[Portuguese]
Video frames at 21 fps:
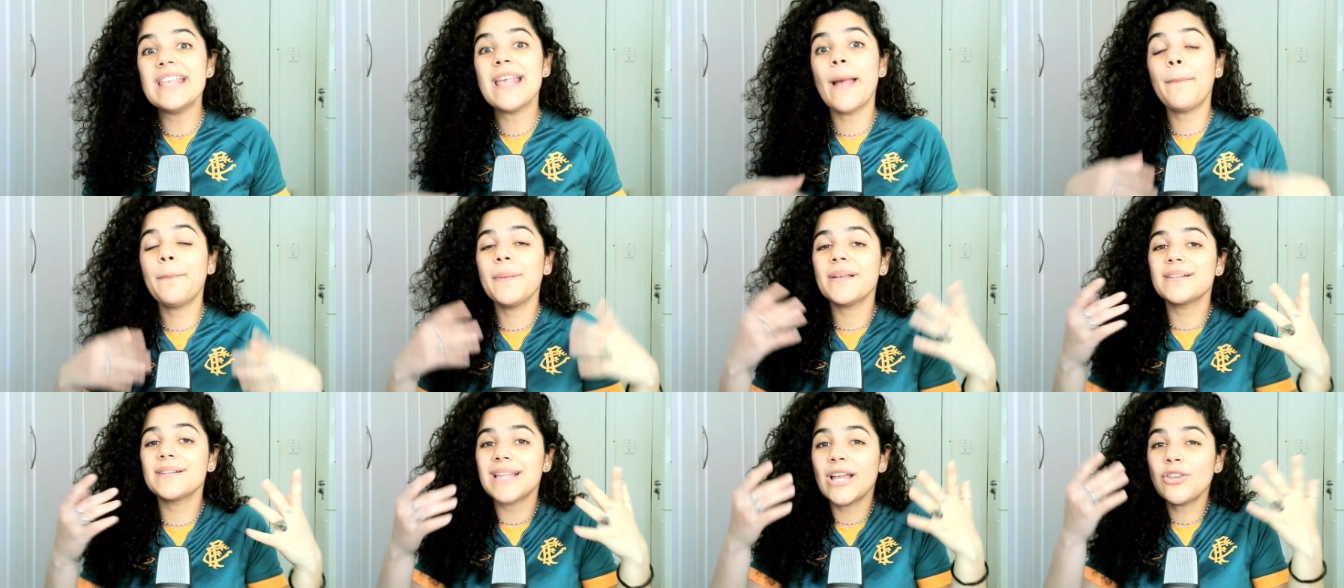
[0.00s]
e
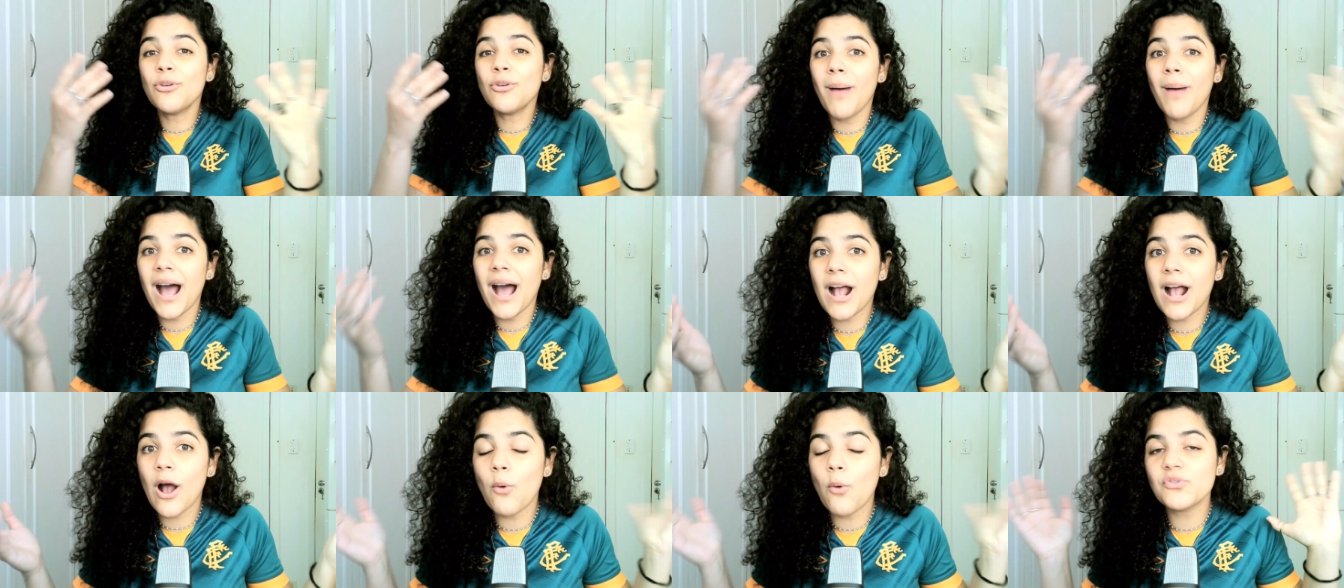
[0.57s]
apesar do
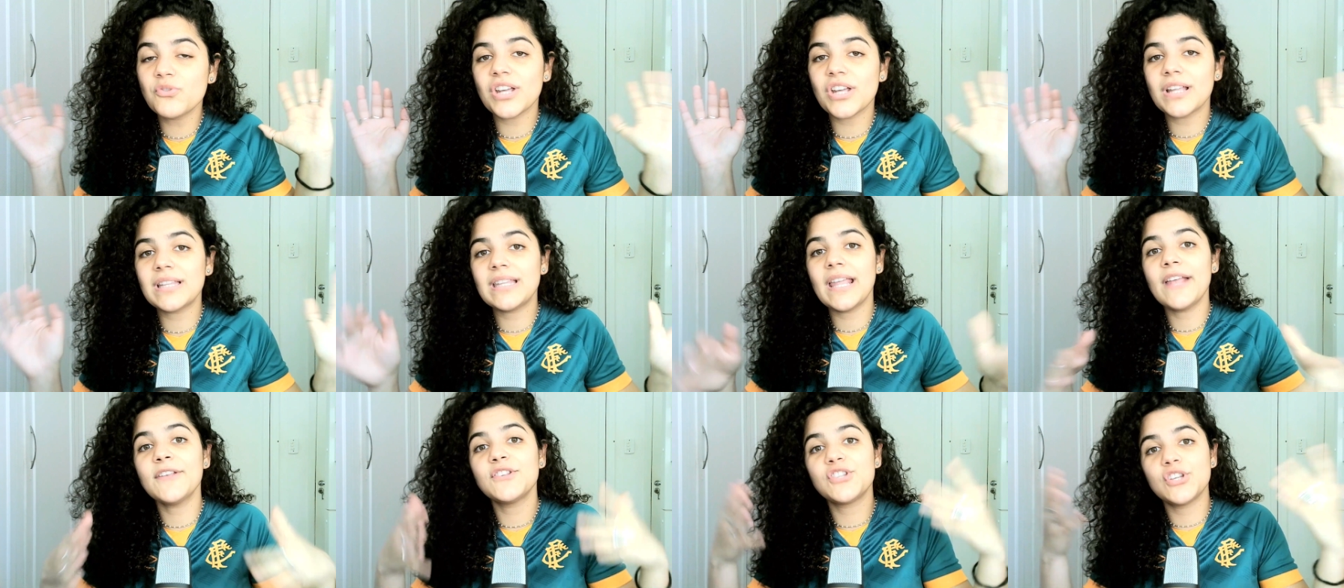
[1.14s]
Marcão já
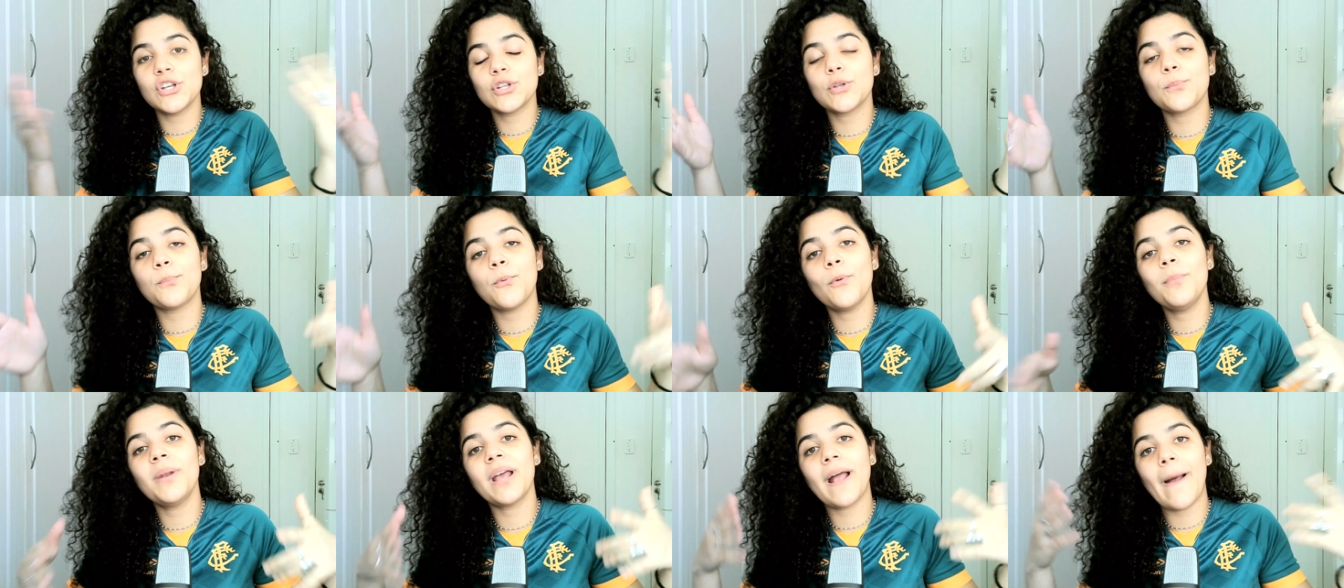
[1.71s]
ter dito
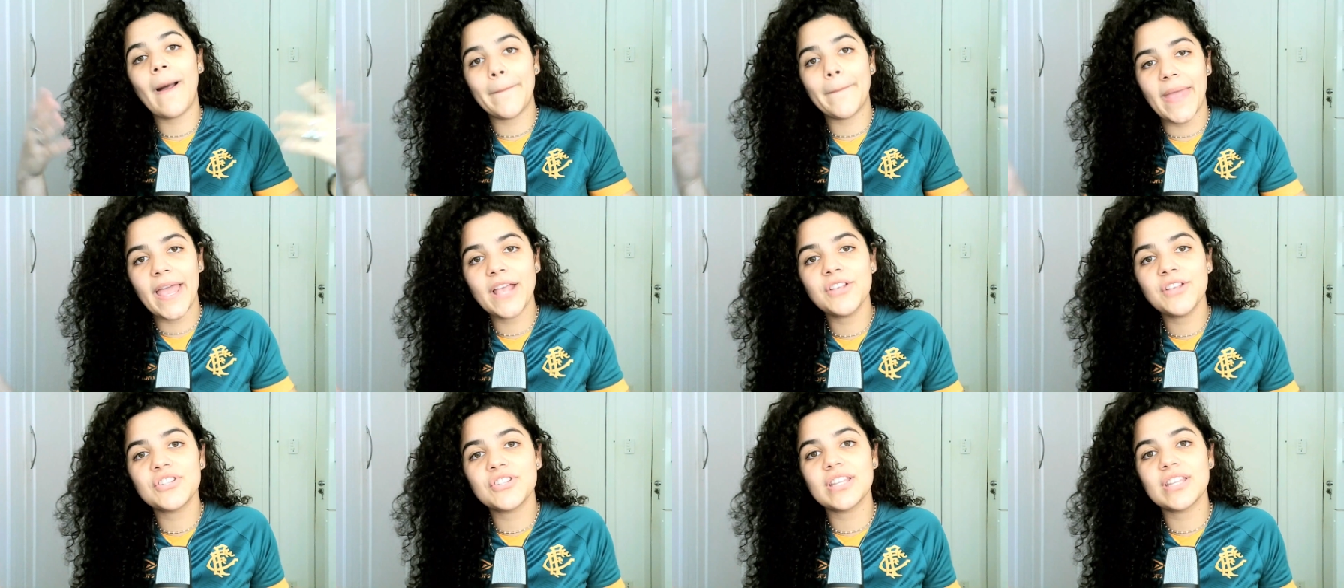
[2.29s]

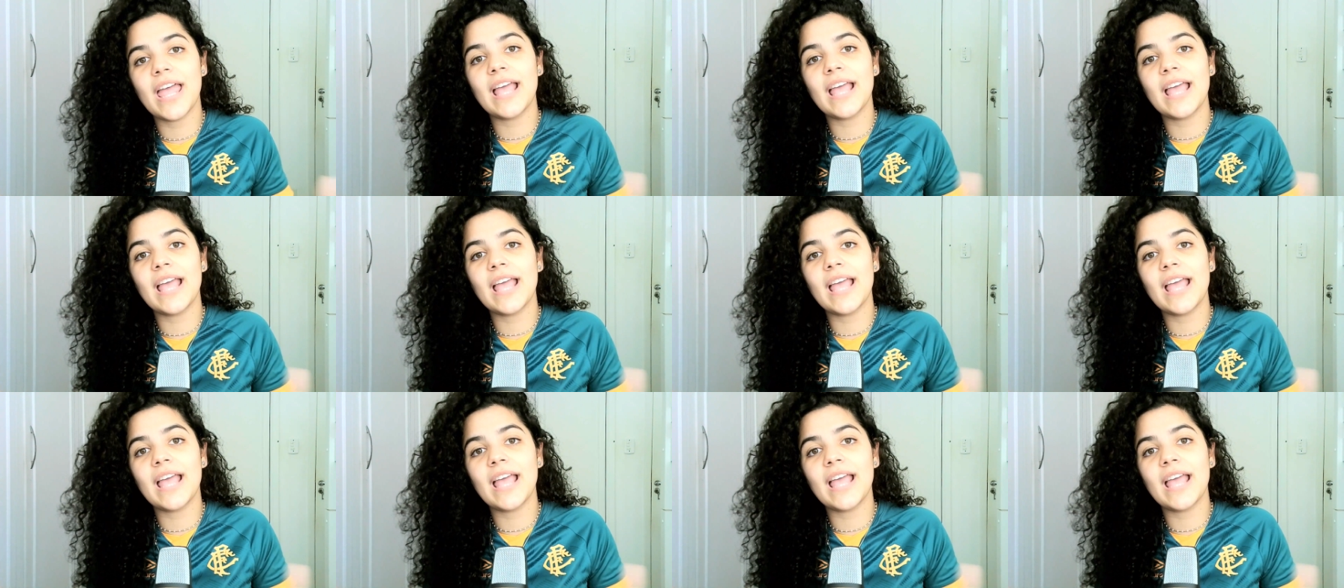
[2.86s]
publicamente,